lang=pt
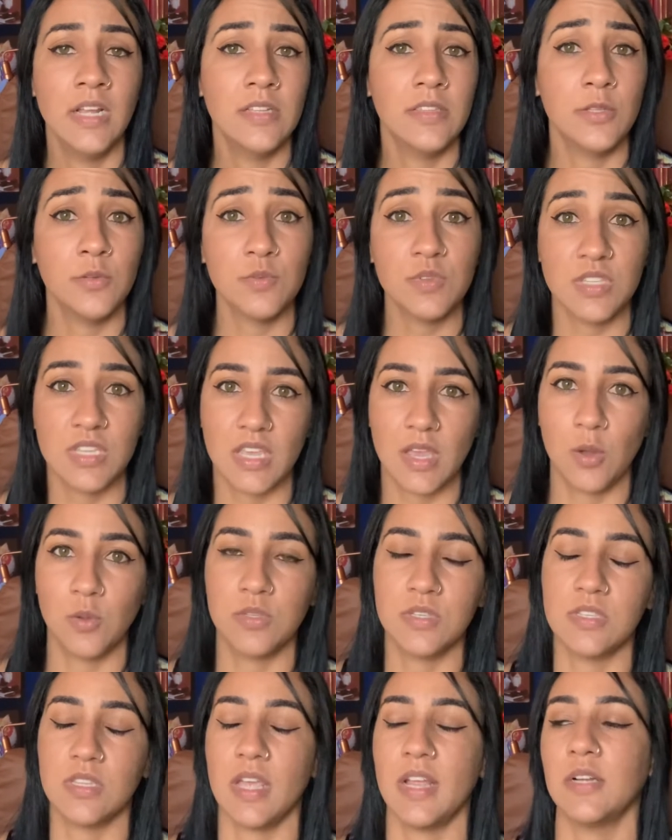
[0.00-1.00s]
Não sei ao
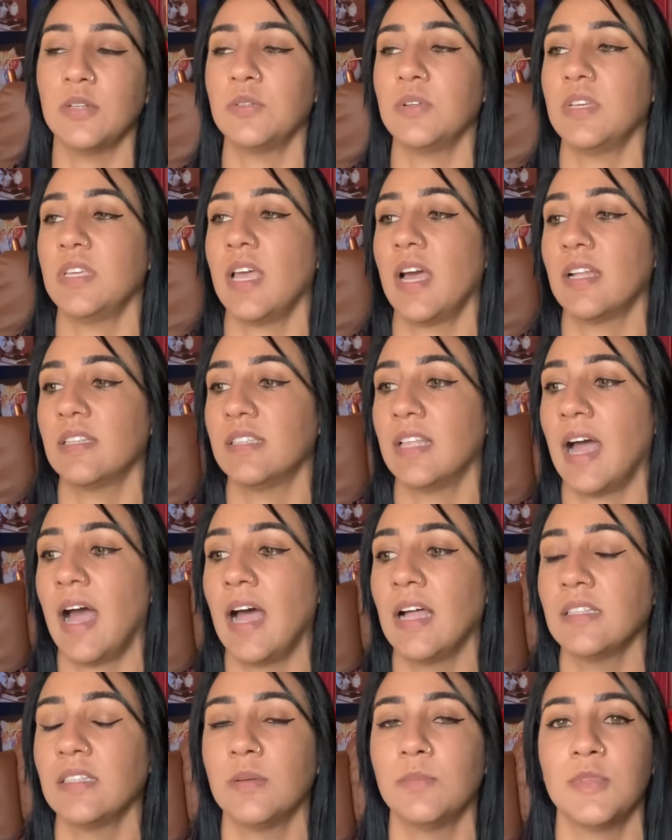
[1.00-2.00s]
certo aí a
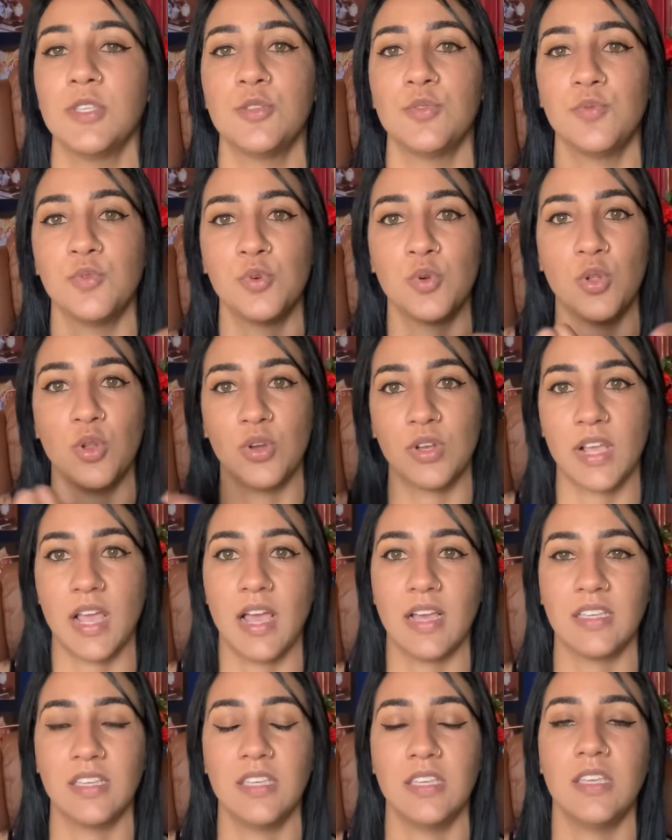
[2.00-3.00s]
data, mas eu vou colocar
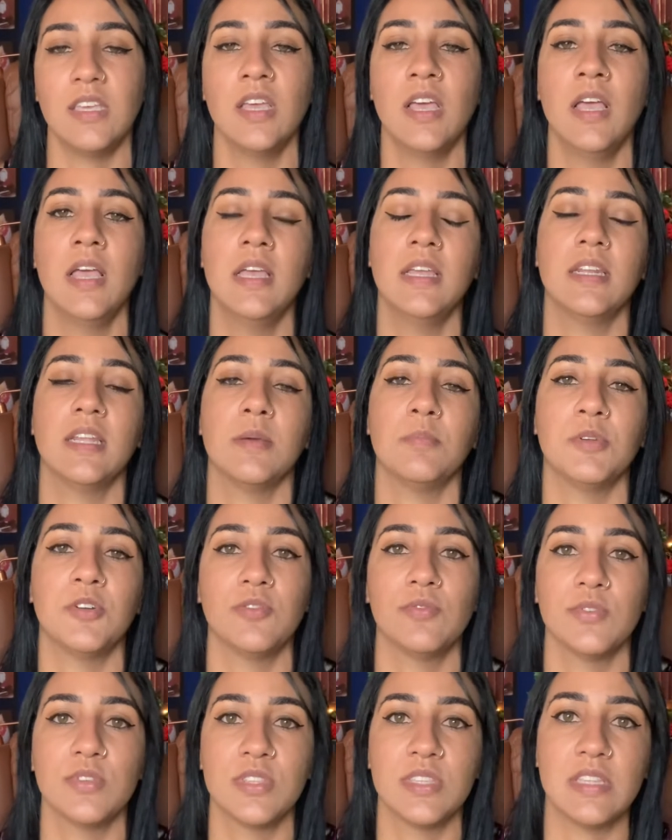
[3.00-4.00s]
aqui né, para
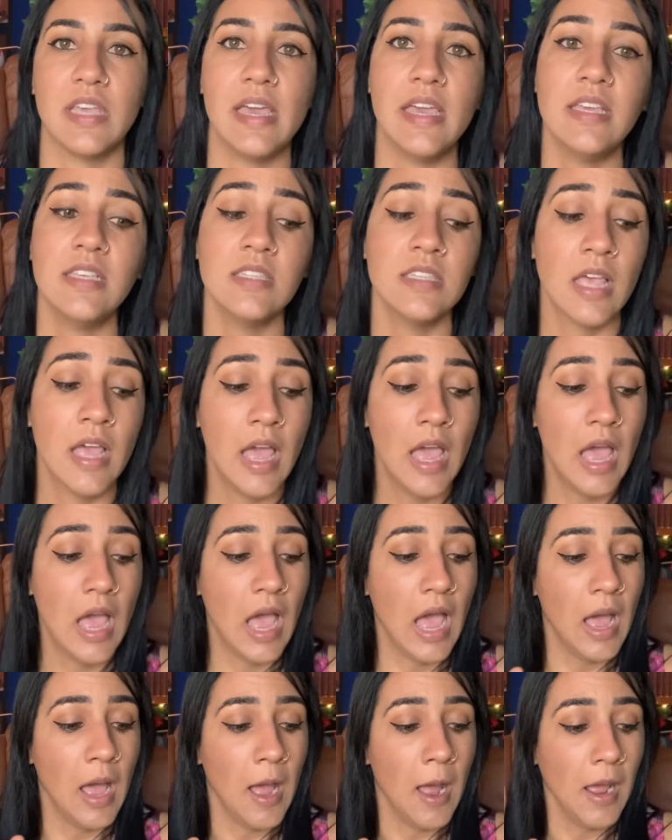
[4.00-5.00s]
vocês.
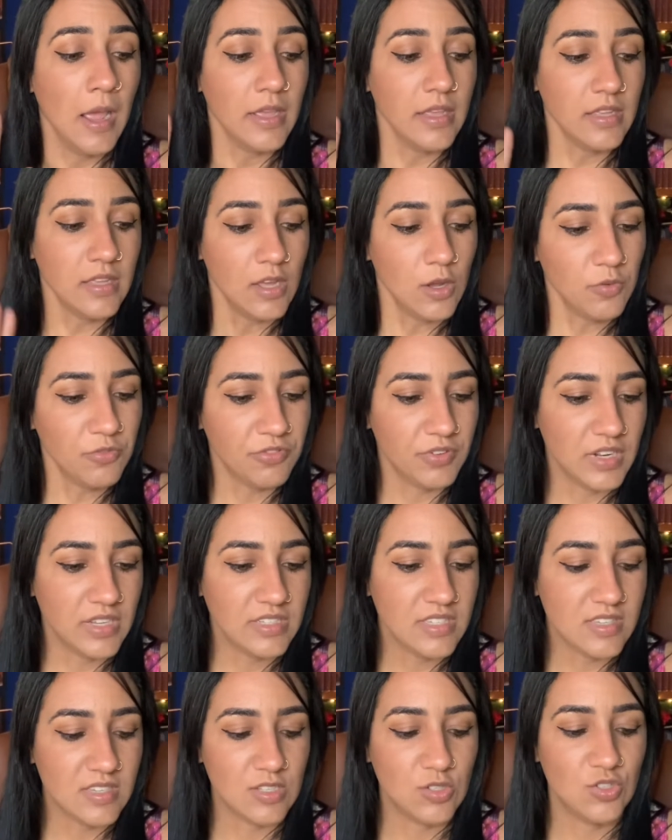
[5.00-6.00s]
E eu falei
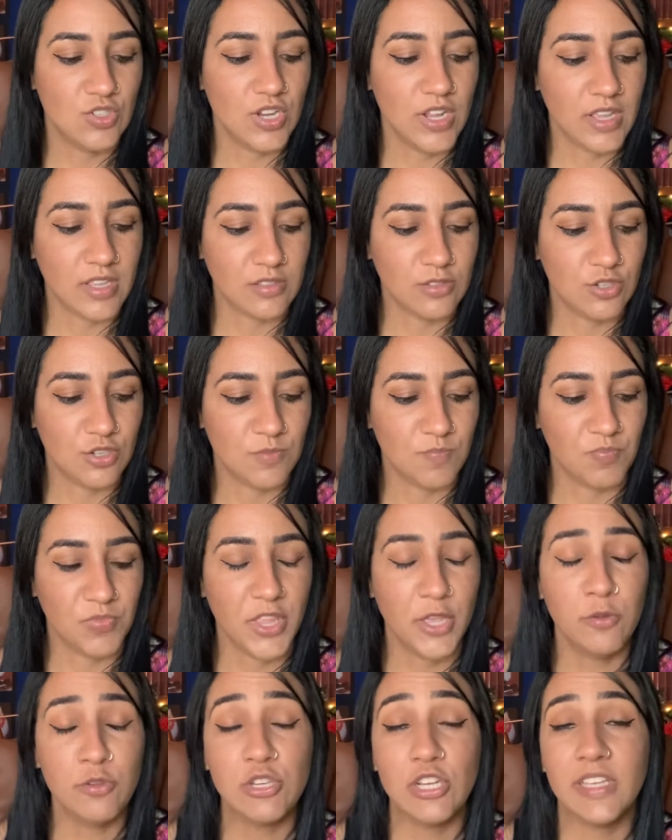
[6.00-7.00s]
assim, gente,
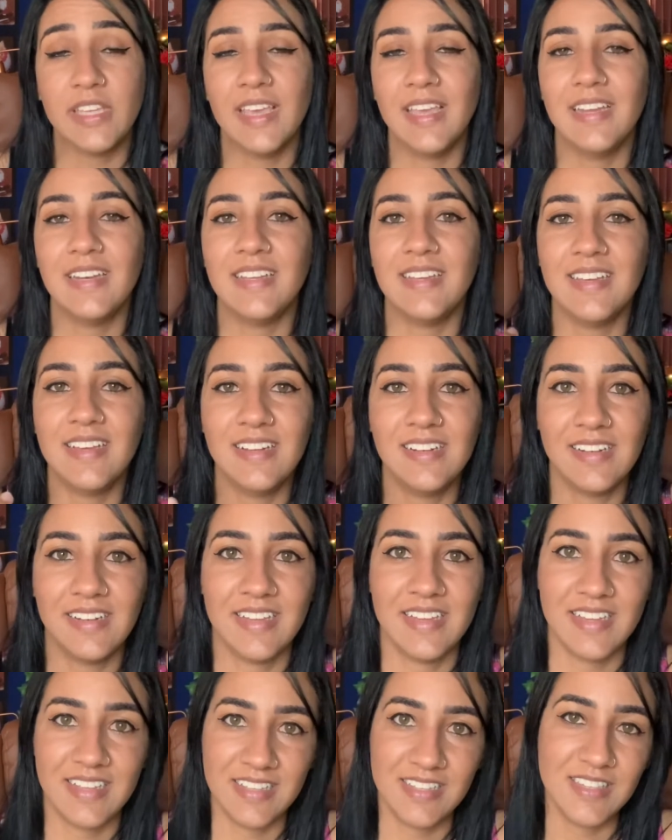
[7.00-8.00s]
eu já queria
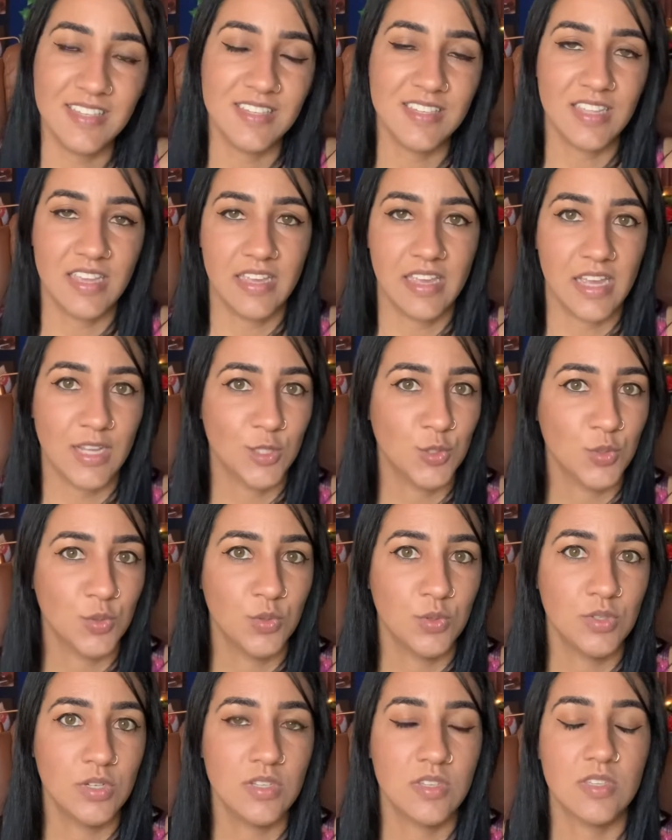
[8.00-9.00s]
ler esses
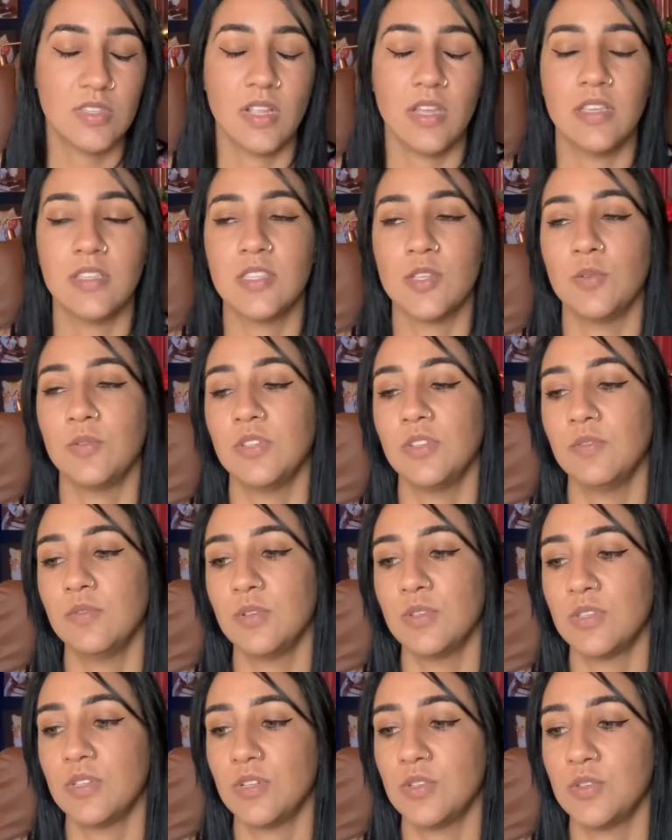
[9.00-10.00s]
ganhadores, né? São
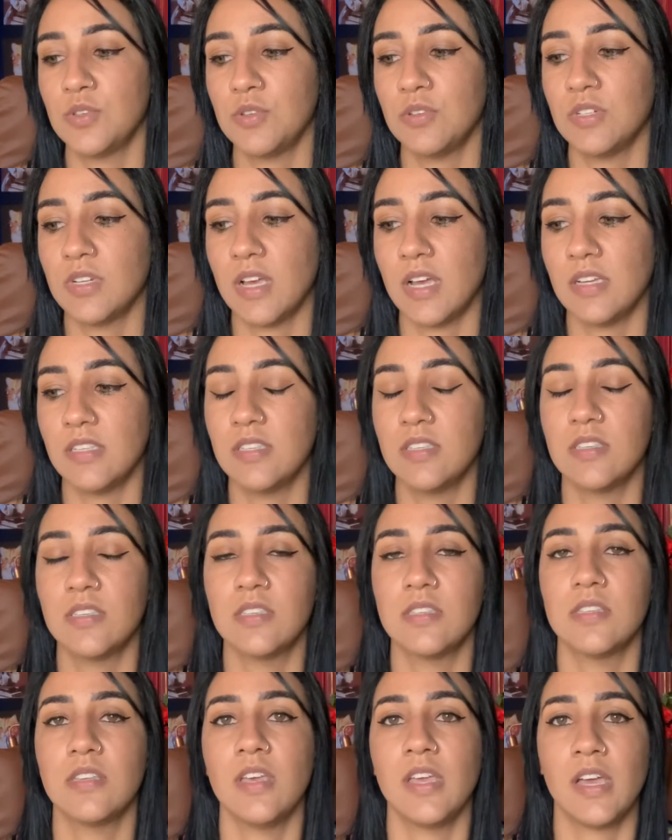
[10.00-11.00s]
livros
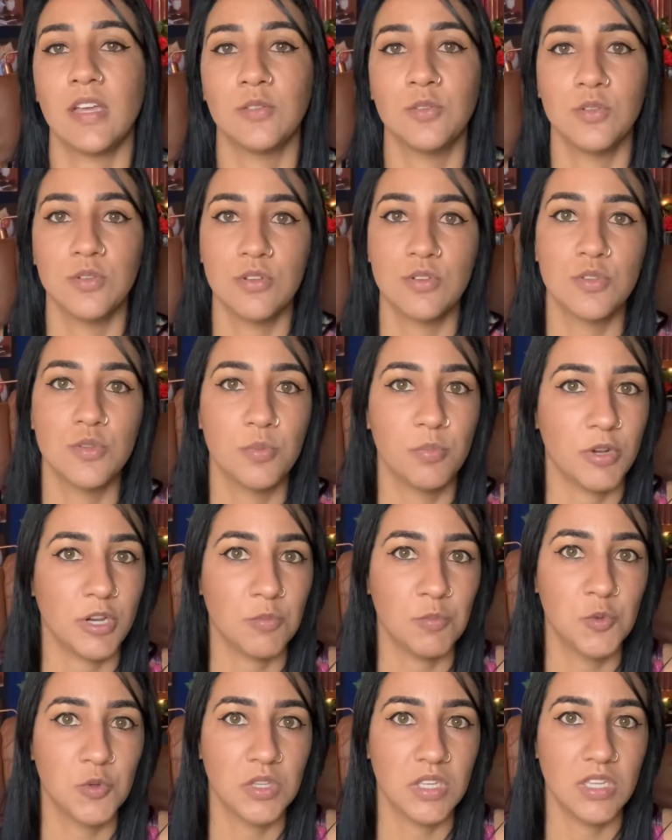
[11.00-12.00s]
nacionais ganhadores do
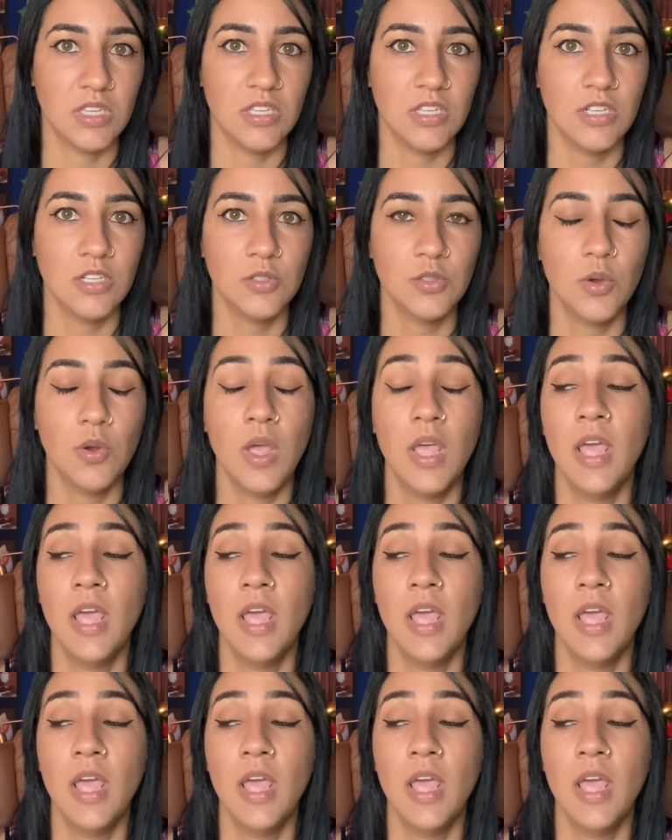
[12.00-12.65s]
prêmio Kindle.